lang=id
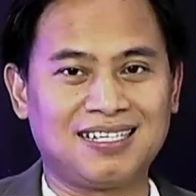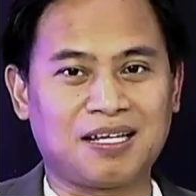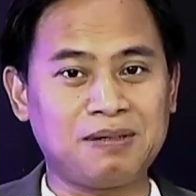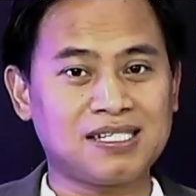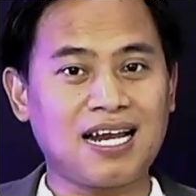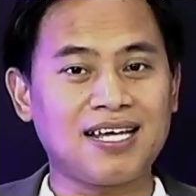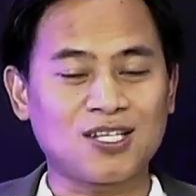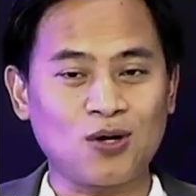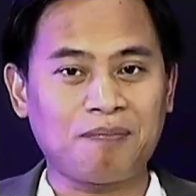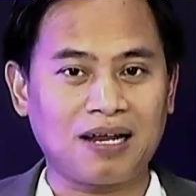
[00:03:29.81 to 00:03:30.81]
Tapi selain
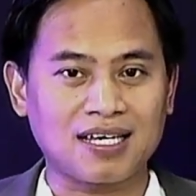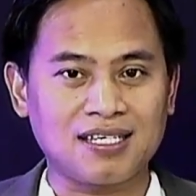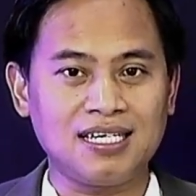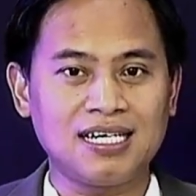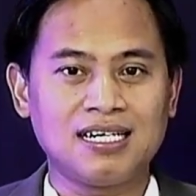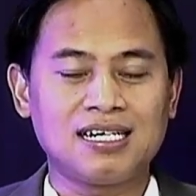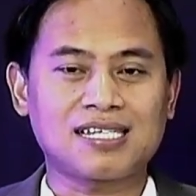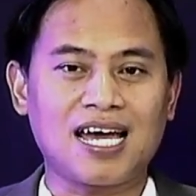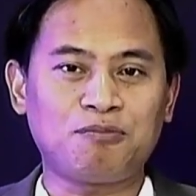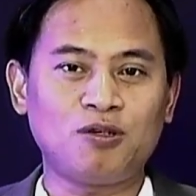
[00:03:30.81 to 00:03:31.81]
itu apalagi
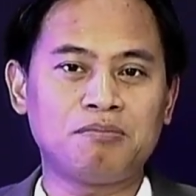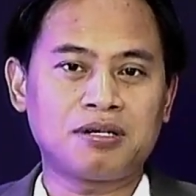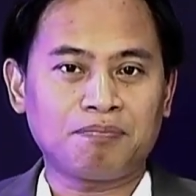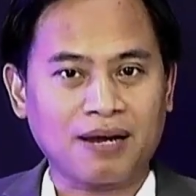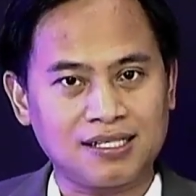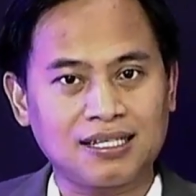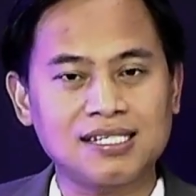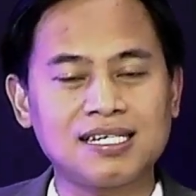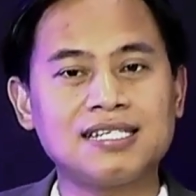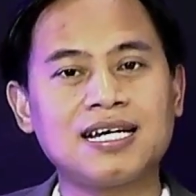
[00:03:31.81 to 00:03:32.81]
saya pun
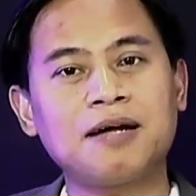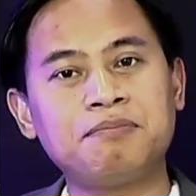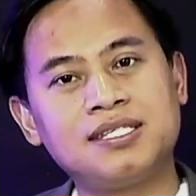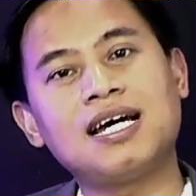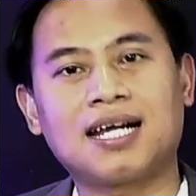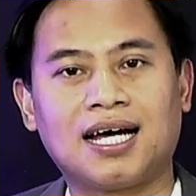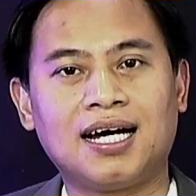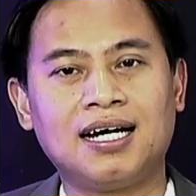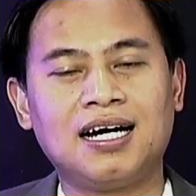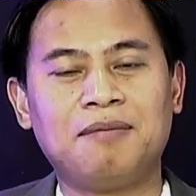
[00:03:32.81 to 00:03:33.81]
berpresentasi dengan cara bicara,
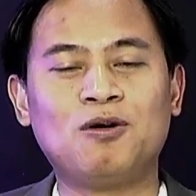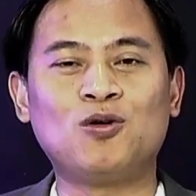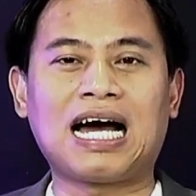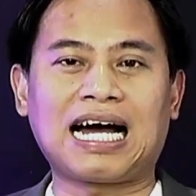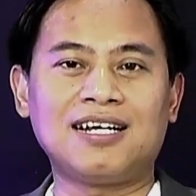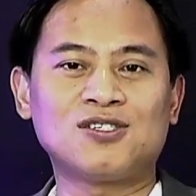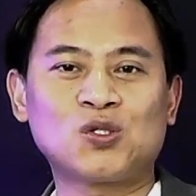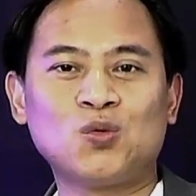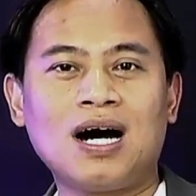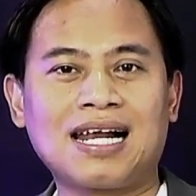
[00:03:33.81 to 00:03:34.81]
menggunakan
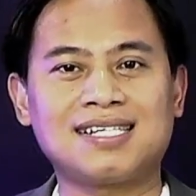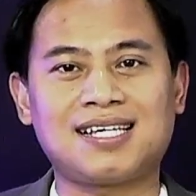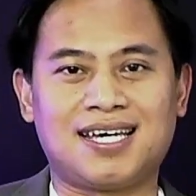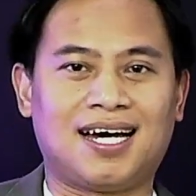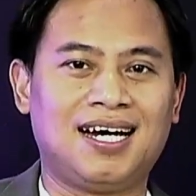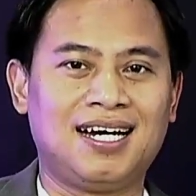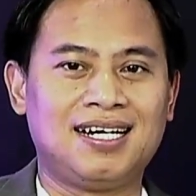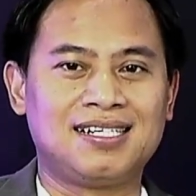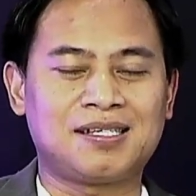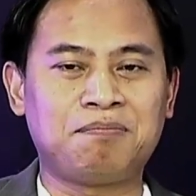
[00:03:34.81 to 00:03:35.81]
suara saya.
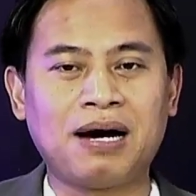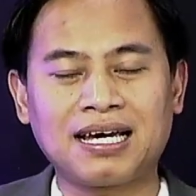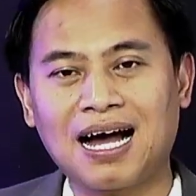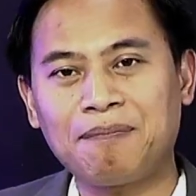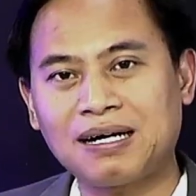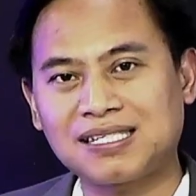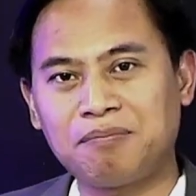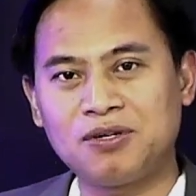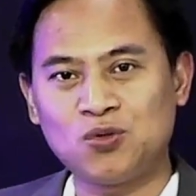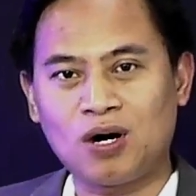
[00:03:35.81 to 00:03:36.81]
Sebaik apa saya
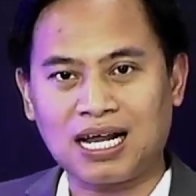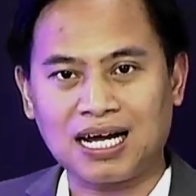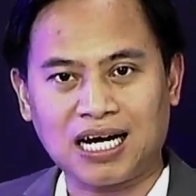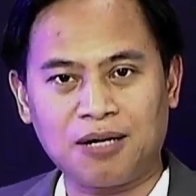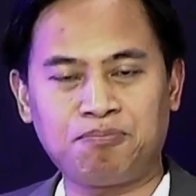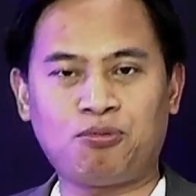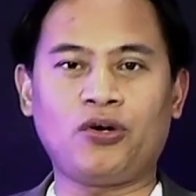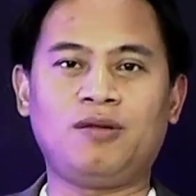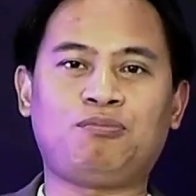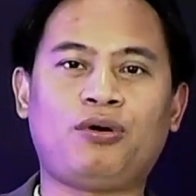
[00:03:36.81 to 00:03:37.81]
menyuarakan
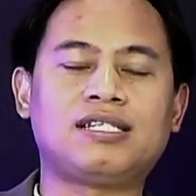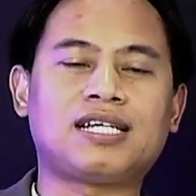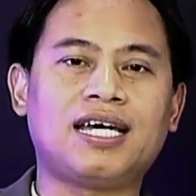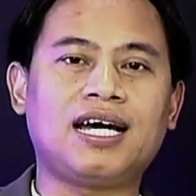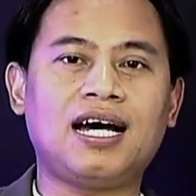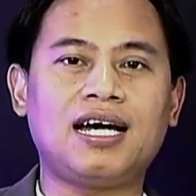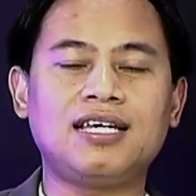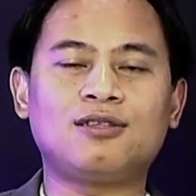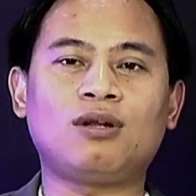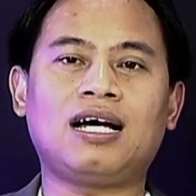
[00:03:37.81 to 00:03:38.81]
poin-poin saya,
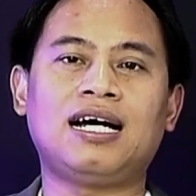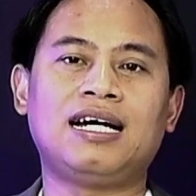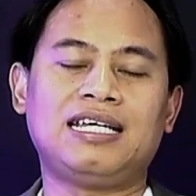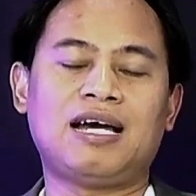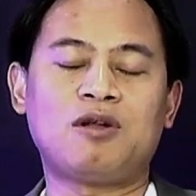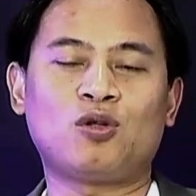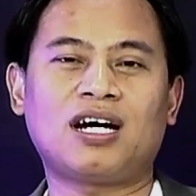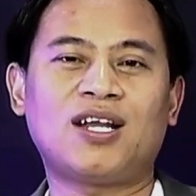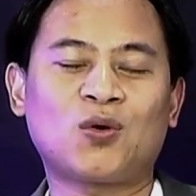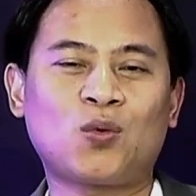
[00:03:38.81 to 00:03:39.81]
itulah yang
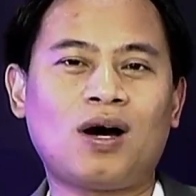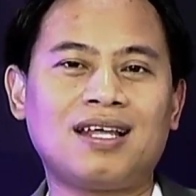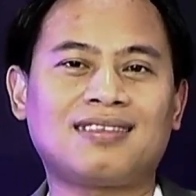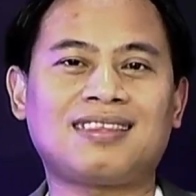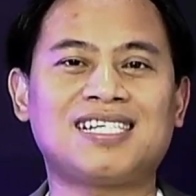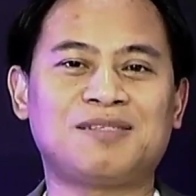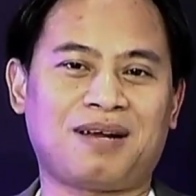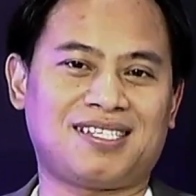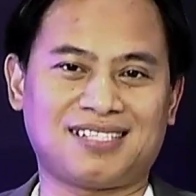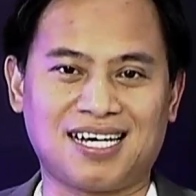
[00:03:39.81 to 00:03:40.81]
menentukan kualitas
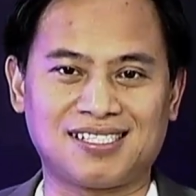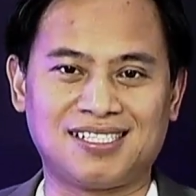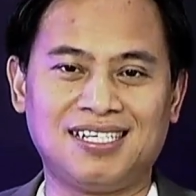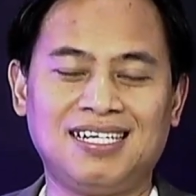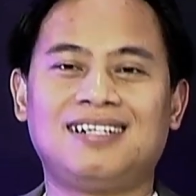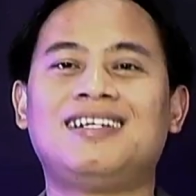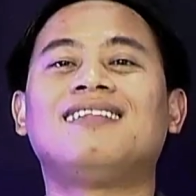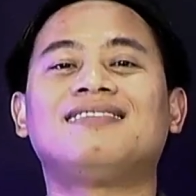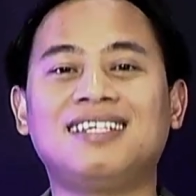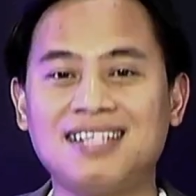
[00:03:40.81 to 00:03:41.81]
presentasi.
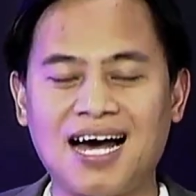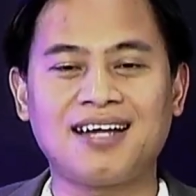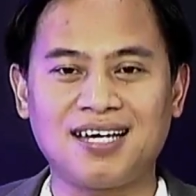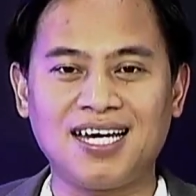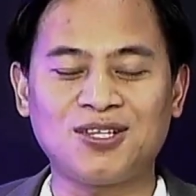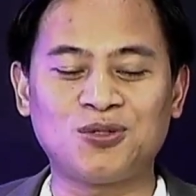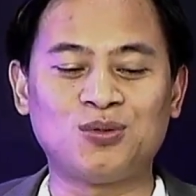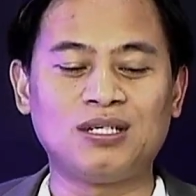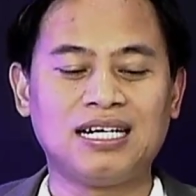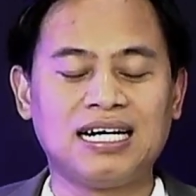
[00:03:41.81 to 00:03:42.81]
Dan tidak hanya
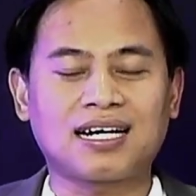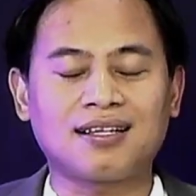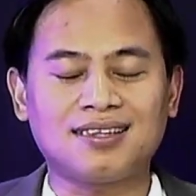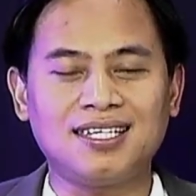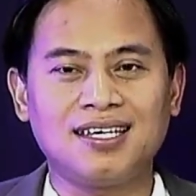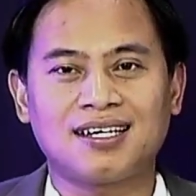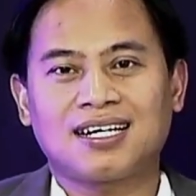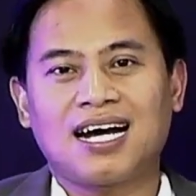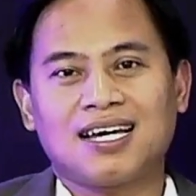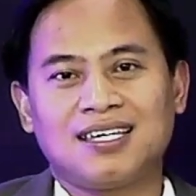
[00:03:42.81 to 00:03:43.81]
itu,
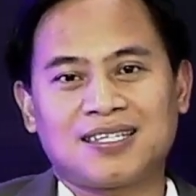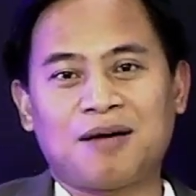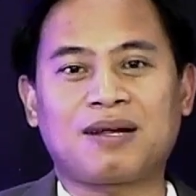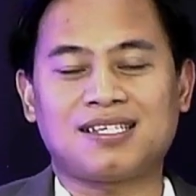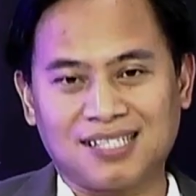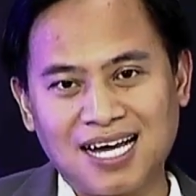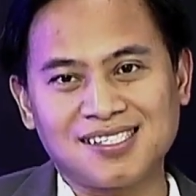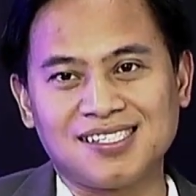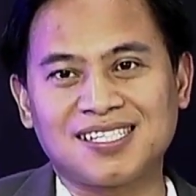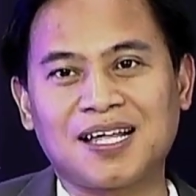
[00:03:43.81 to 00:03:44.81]
ketika kita
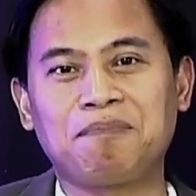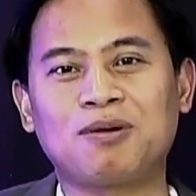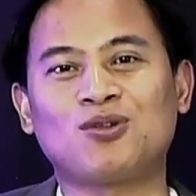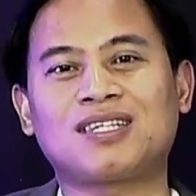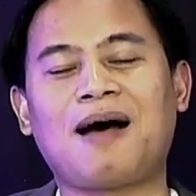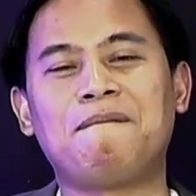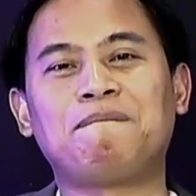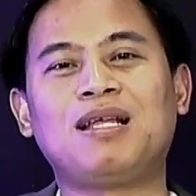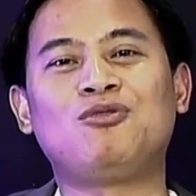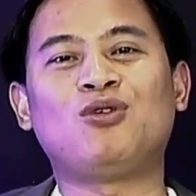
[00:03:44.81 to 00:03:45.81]
presentasi, kita perlu
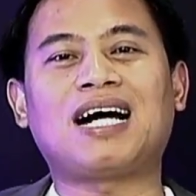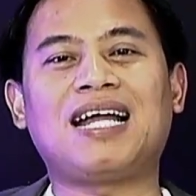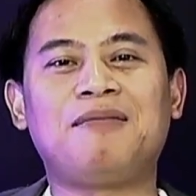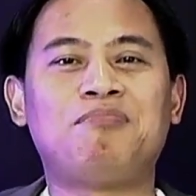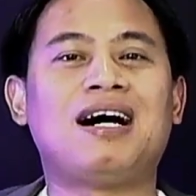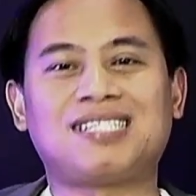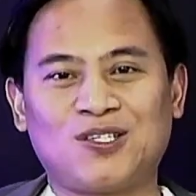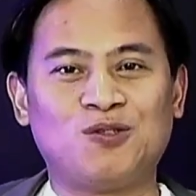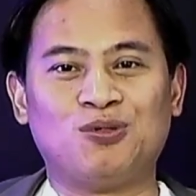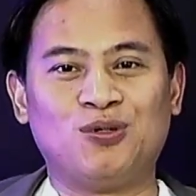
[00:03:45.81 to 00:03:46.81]
tampil menggunakan bahasa
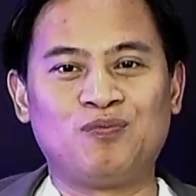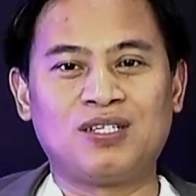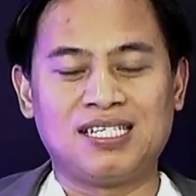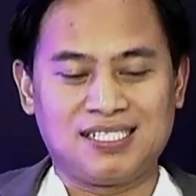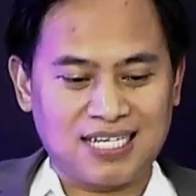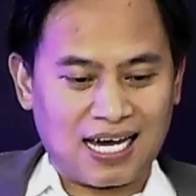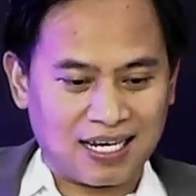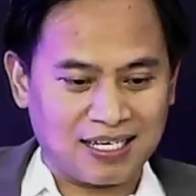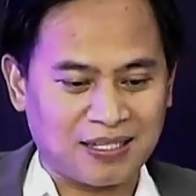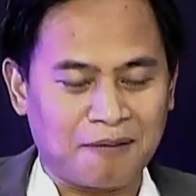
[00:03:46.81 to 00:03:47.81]
tubuh. Cara
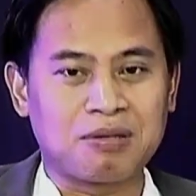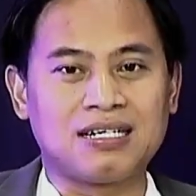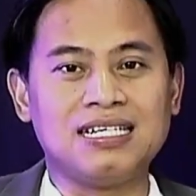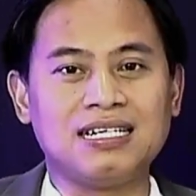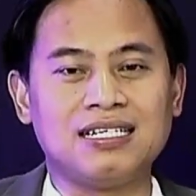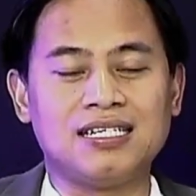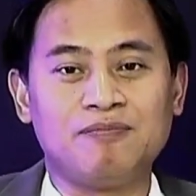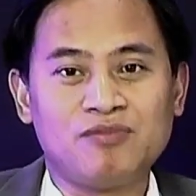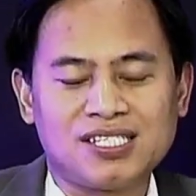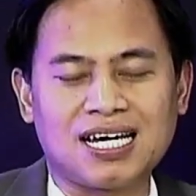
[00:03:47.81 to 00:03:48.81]
kita berdiri,
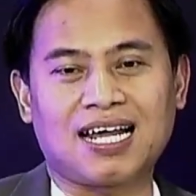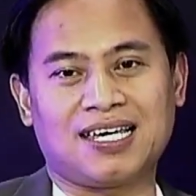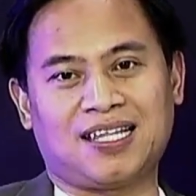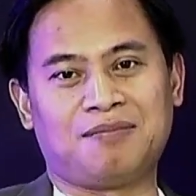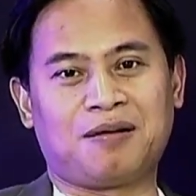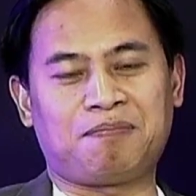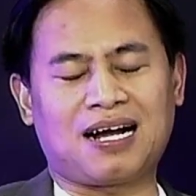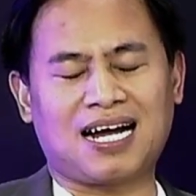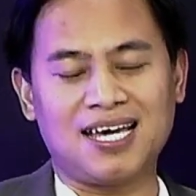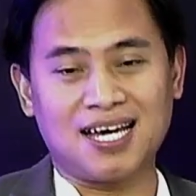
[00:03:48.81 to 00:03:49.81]
cara kita
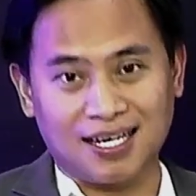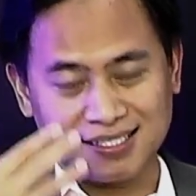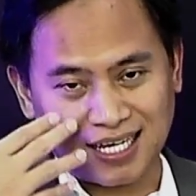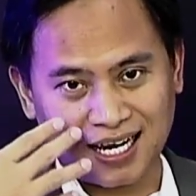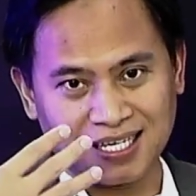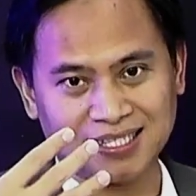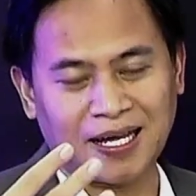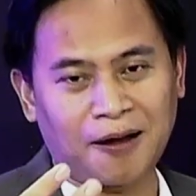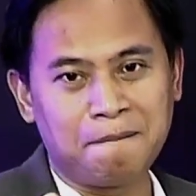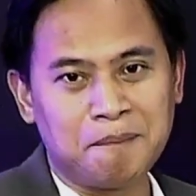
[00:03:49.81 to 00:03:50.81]
berpakaian, cara
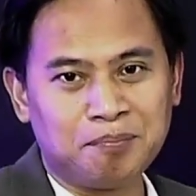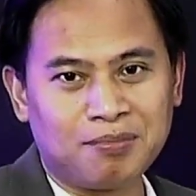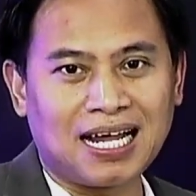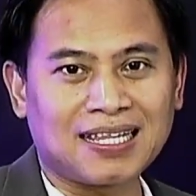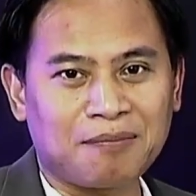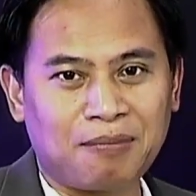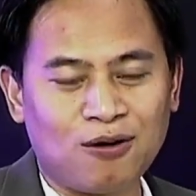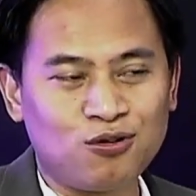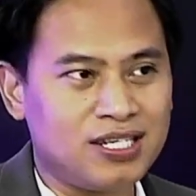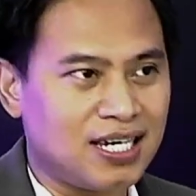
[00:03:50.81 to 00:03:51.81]
kita menatap
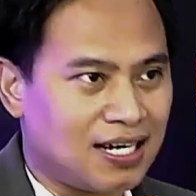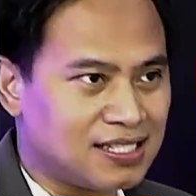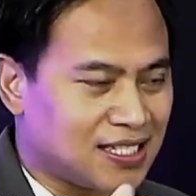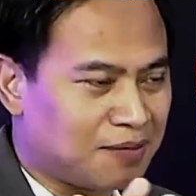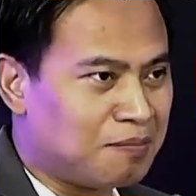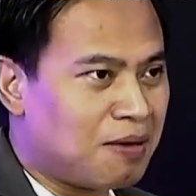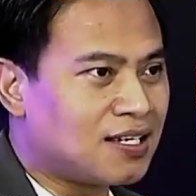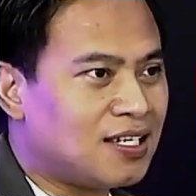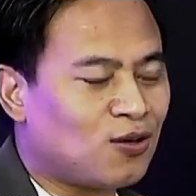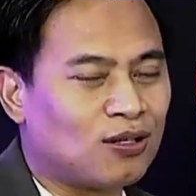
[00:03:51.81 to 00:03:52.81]
audiens, kita
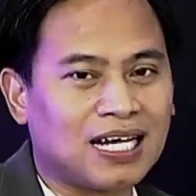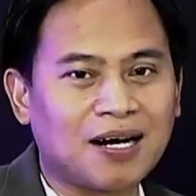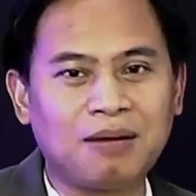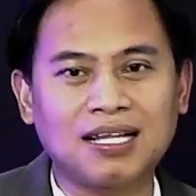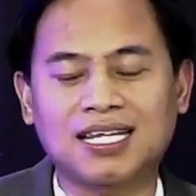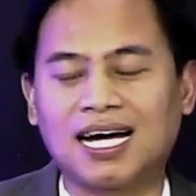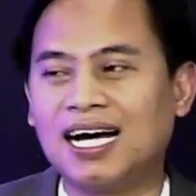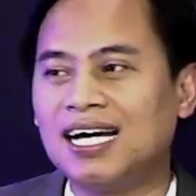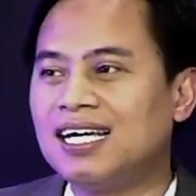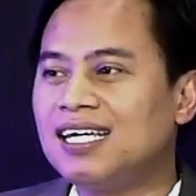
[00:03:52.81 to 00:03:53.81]
membagi kontak mata,
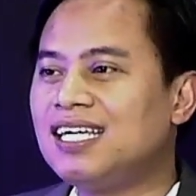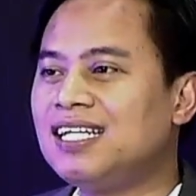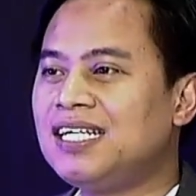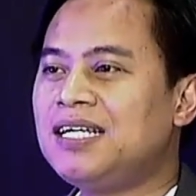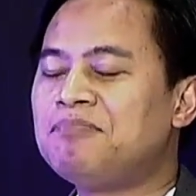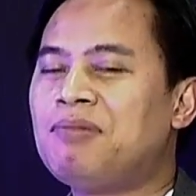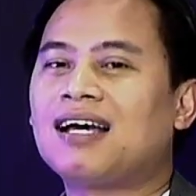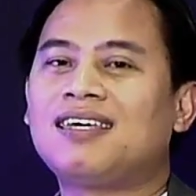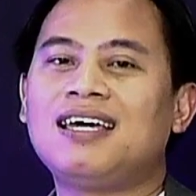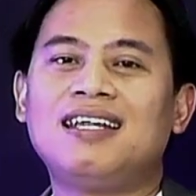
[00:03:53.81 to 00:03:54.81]
ini
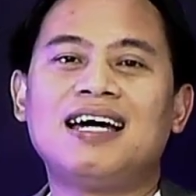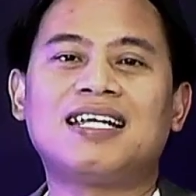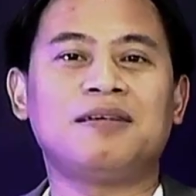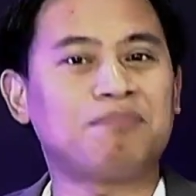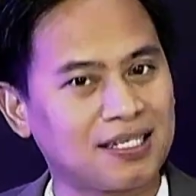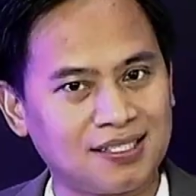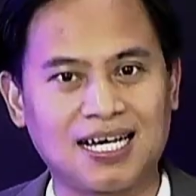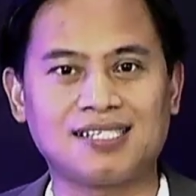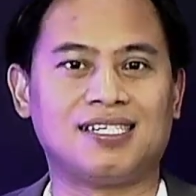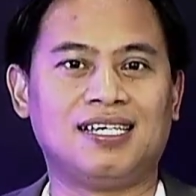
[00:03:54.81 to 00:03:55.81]
bagian dari
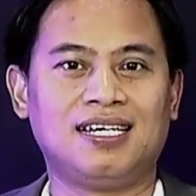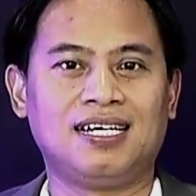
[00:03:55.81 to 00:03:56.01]
presentasi.